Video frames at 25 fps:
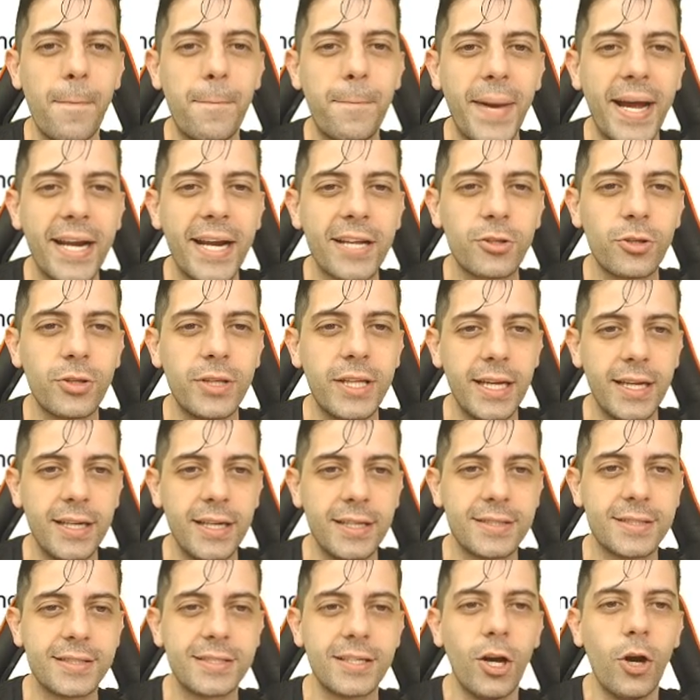Perto
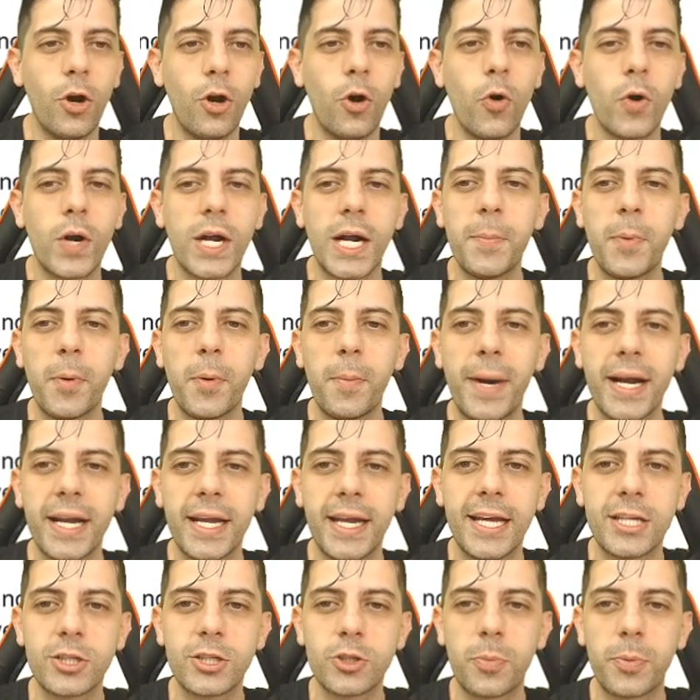deles, o campo
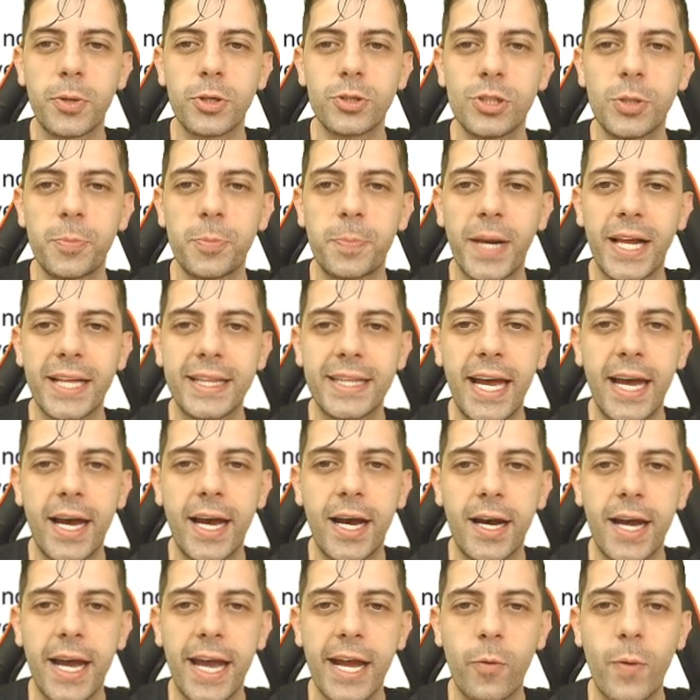magnético produzido pela
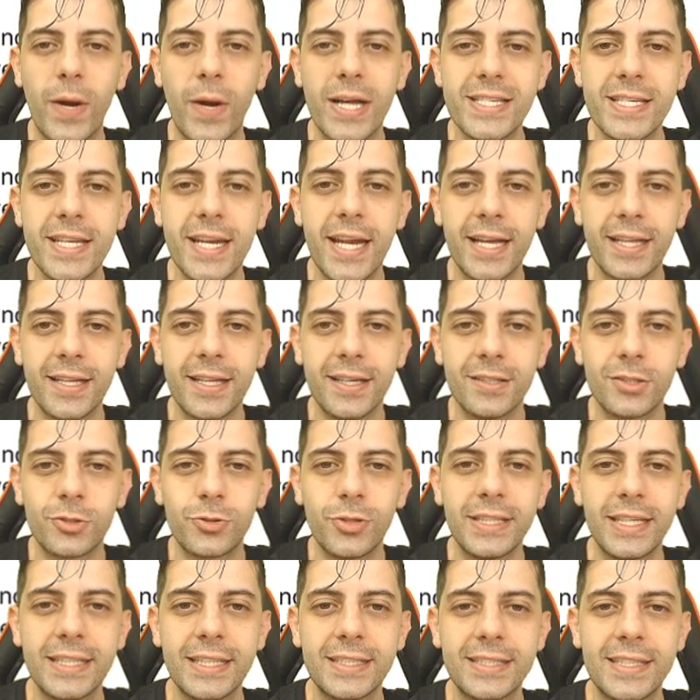Terra é quase nada. Sua
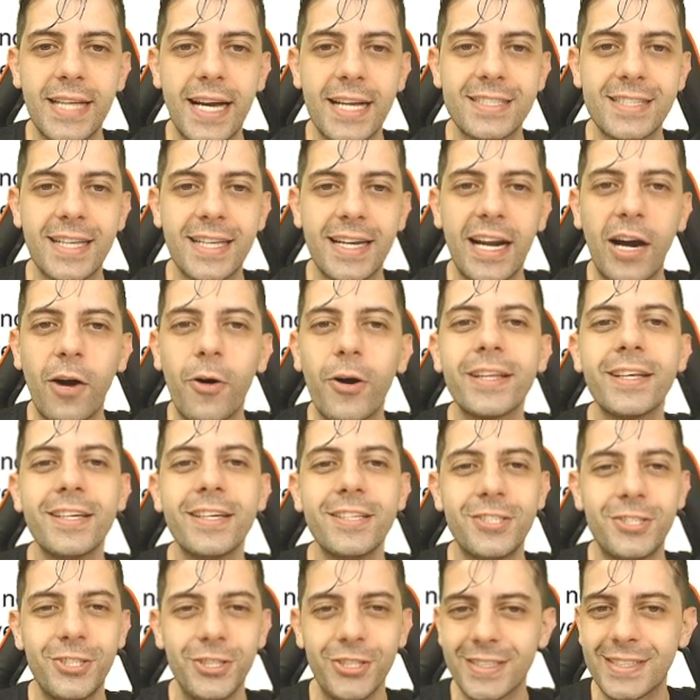intensidade está na ordem
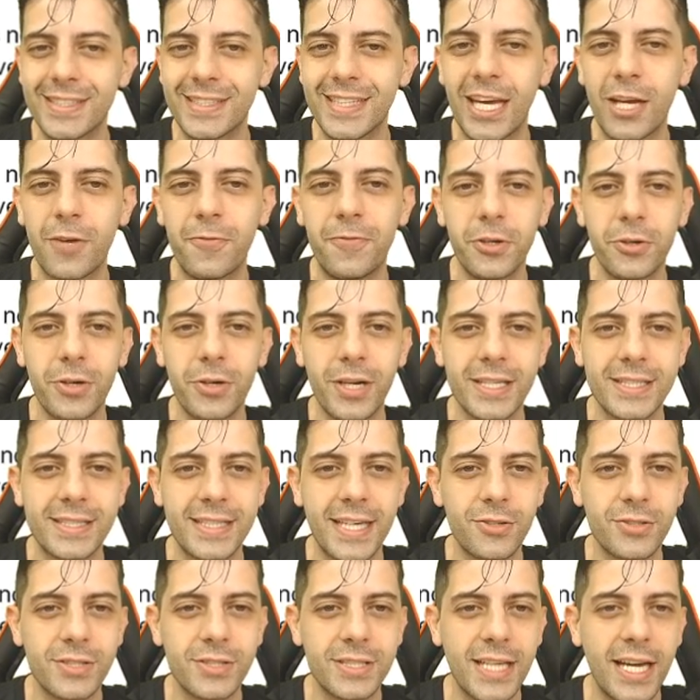de
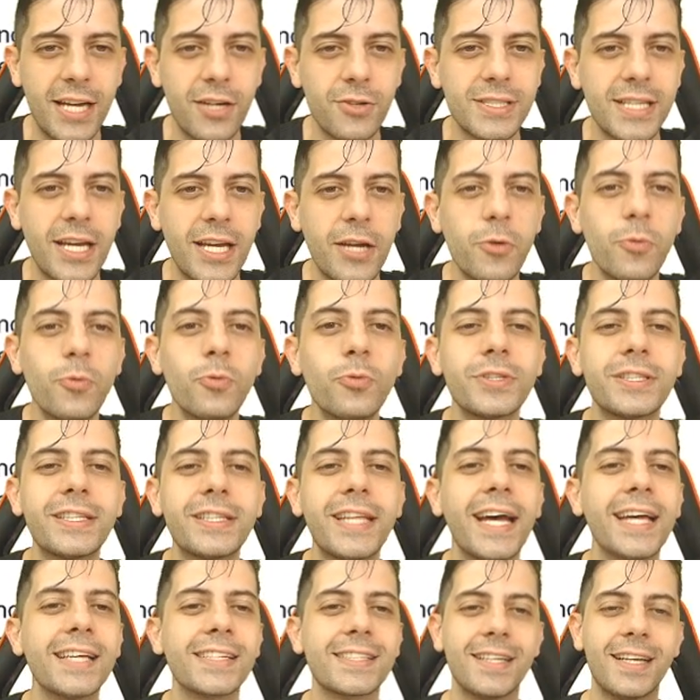0,0001
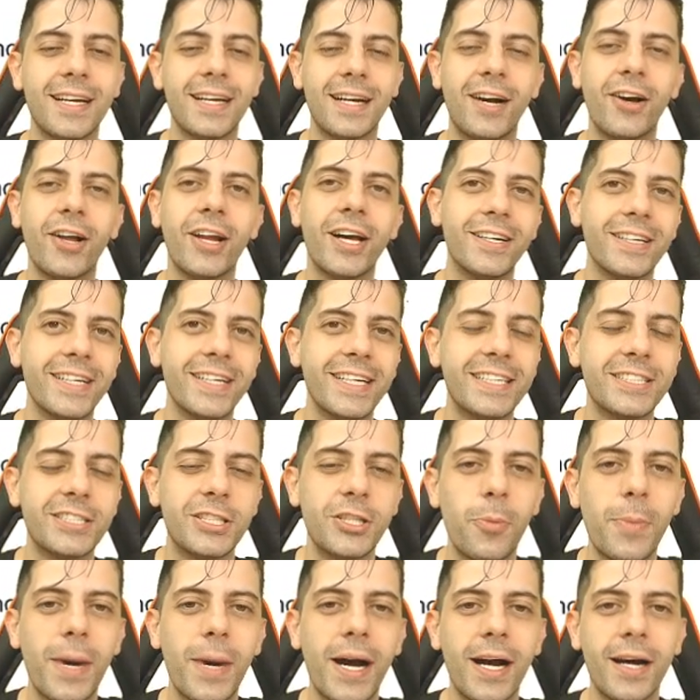Tesla. Olha lá, ele te
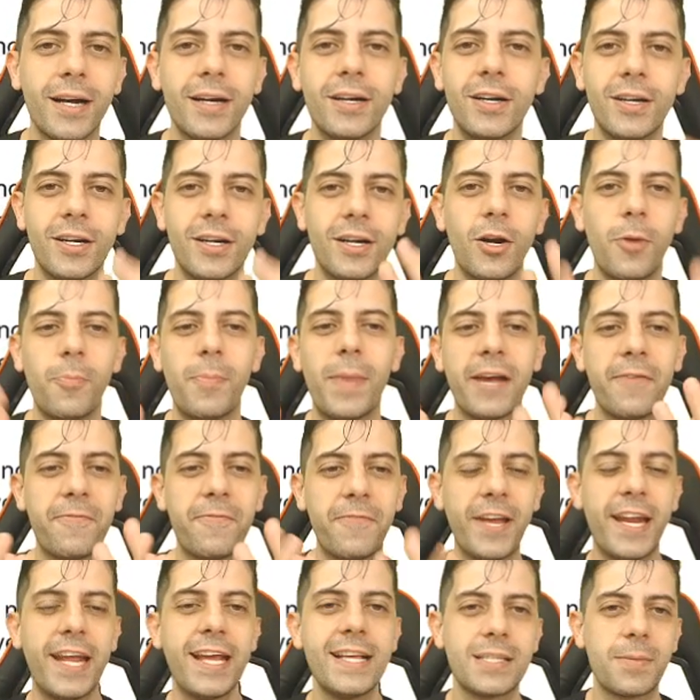deu uma, uma
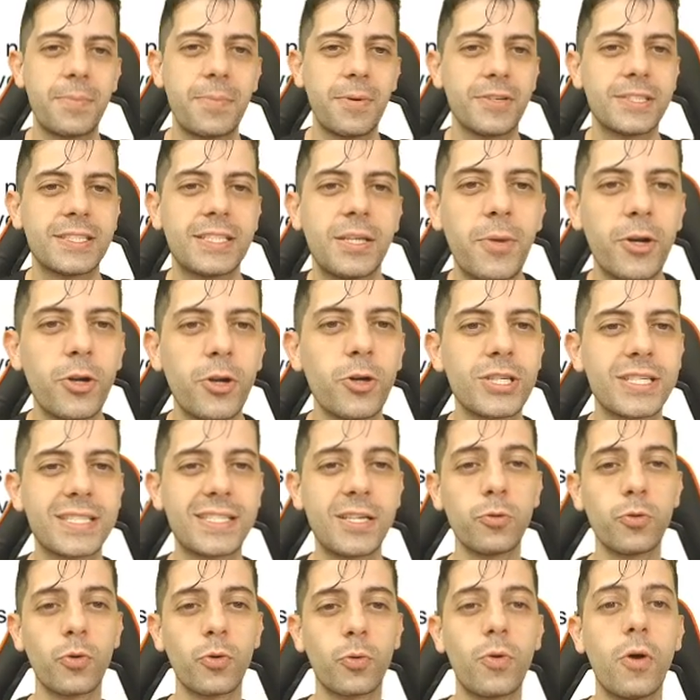referência para você ter uma
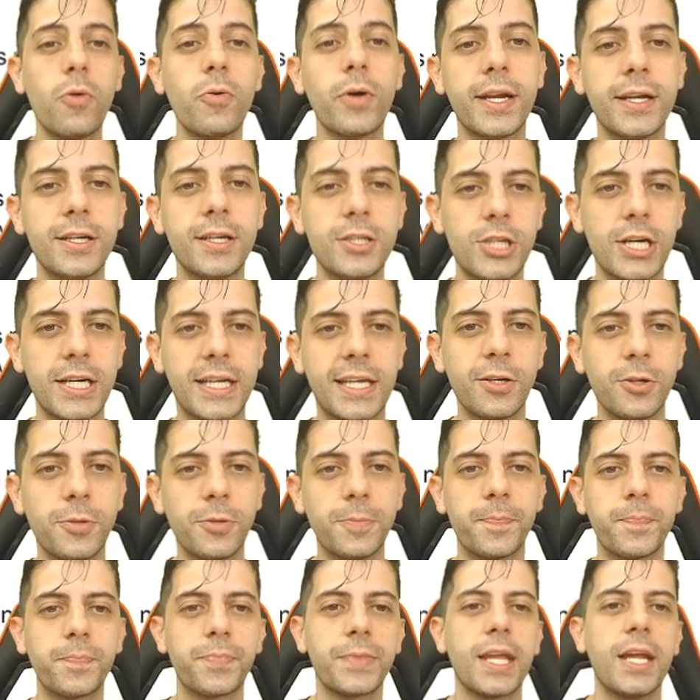noção do quão grande é aquilo.
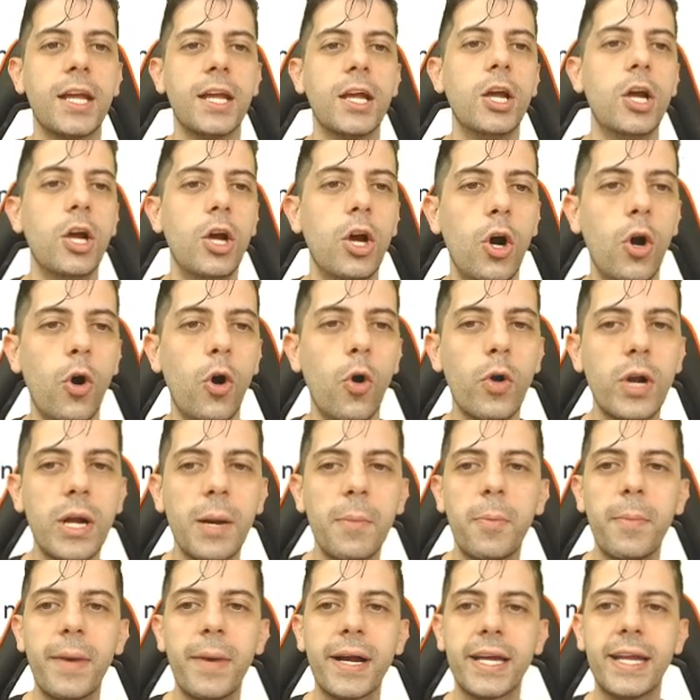O
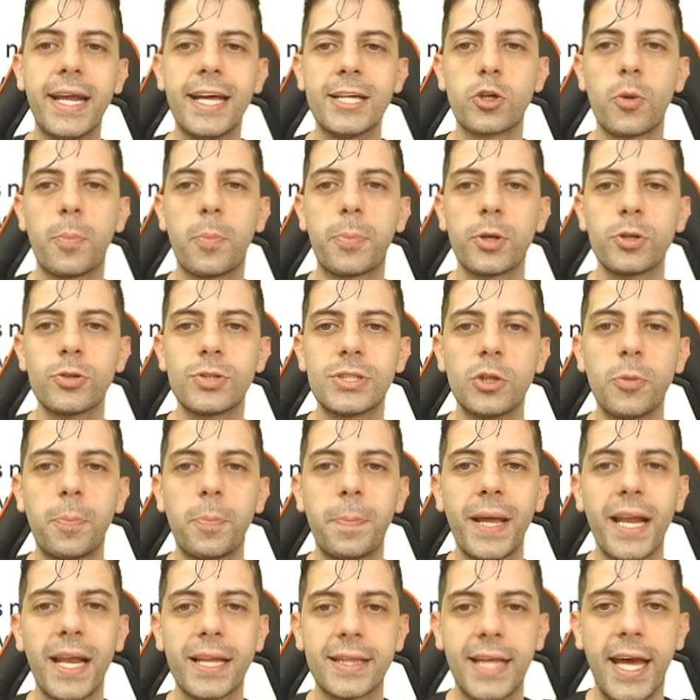campo magnético produzido
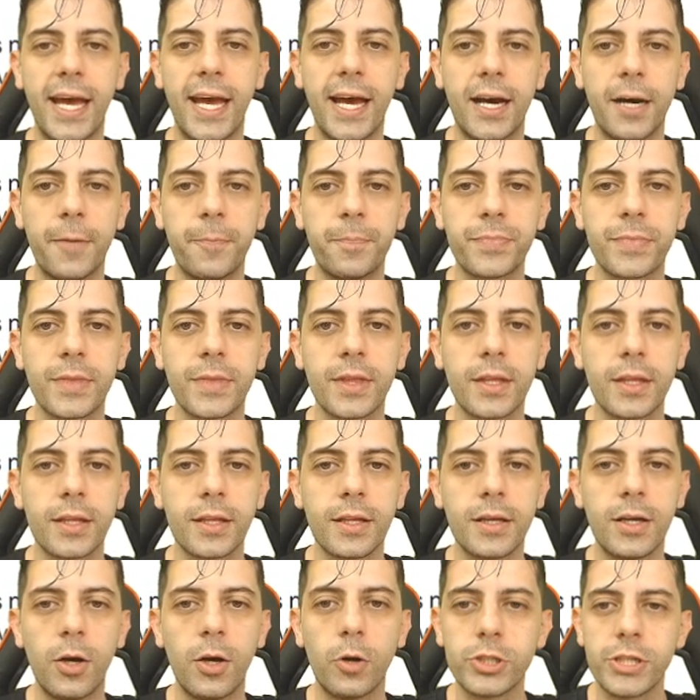pela Terra.
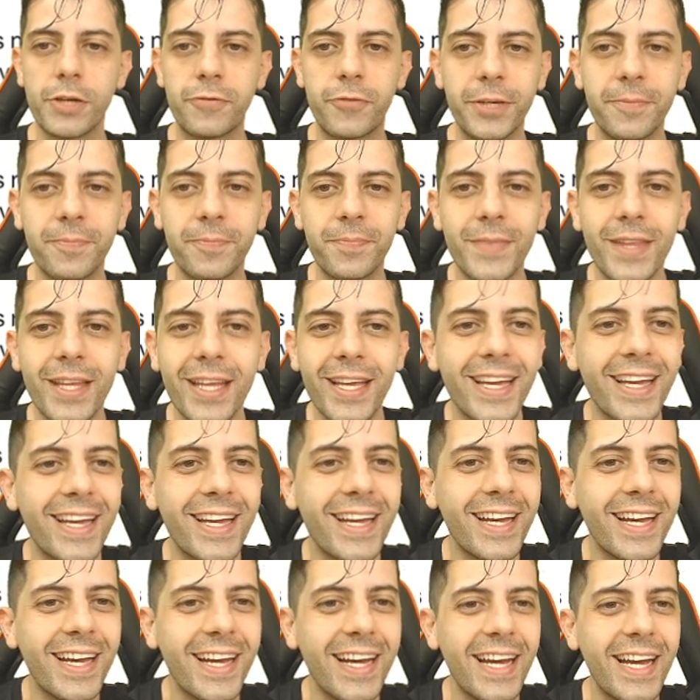Oh, já foi.
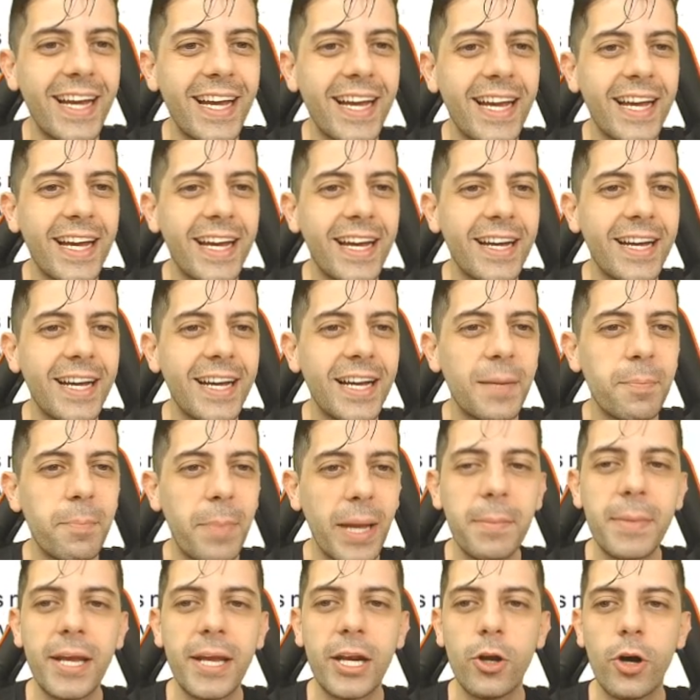É
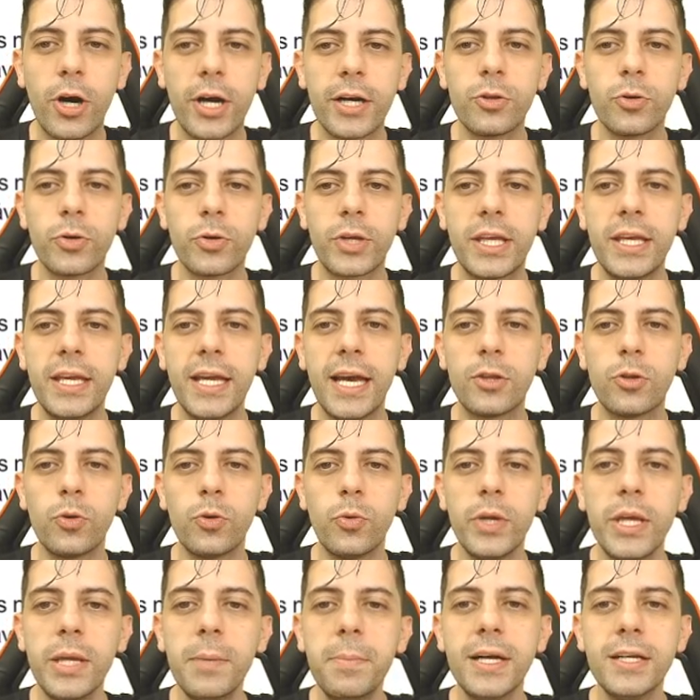bem menor do que a
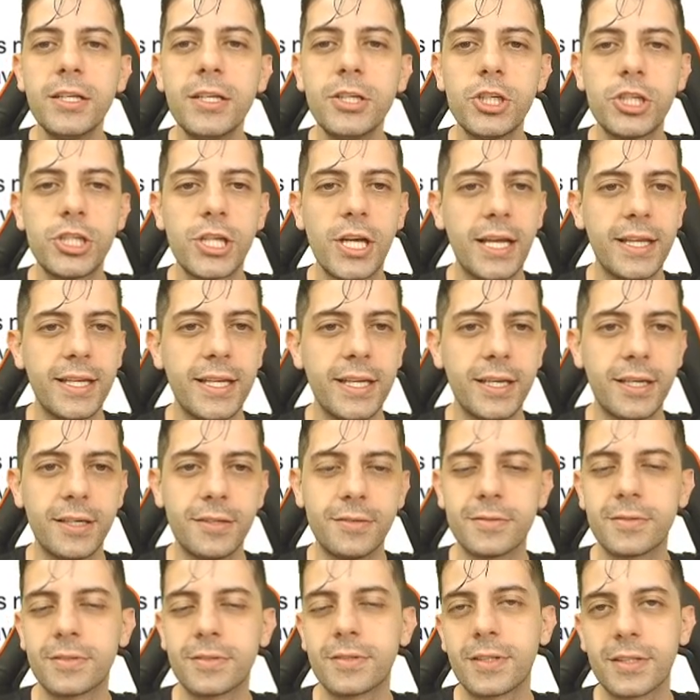do ímã de geladeira.
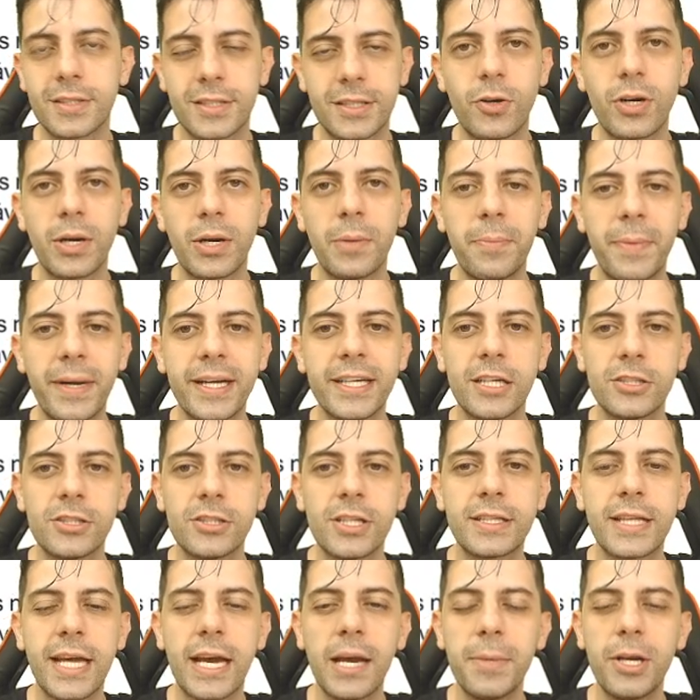Então, o campo magnético
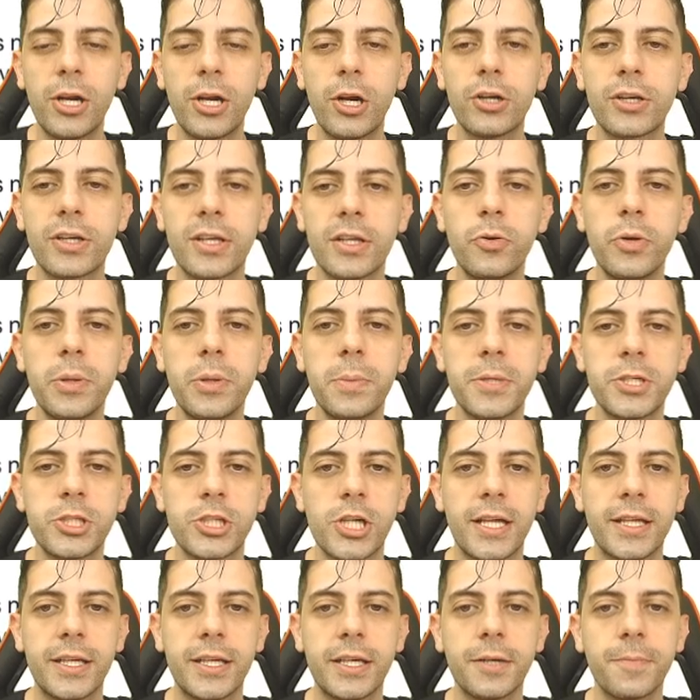da Terra é menor do que a do ímã de
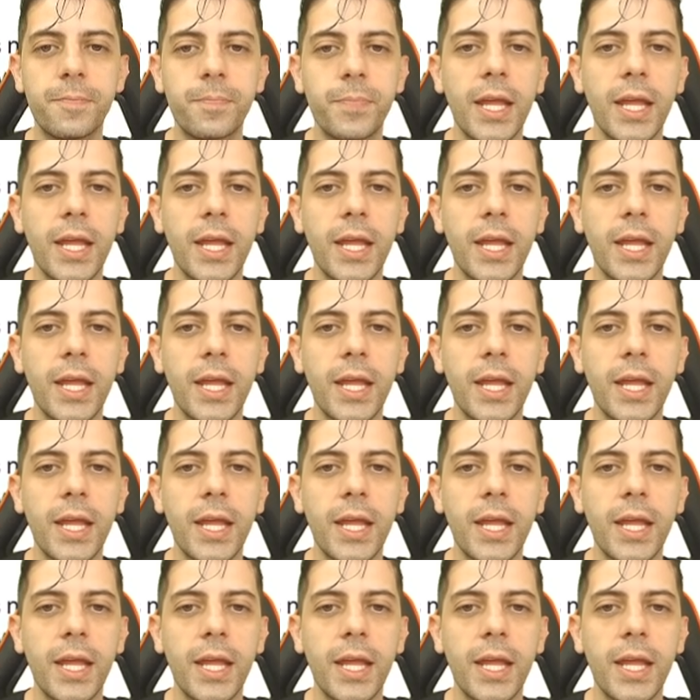geladeira.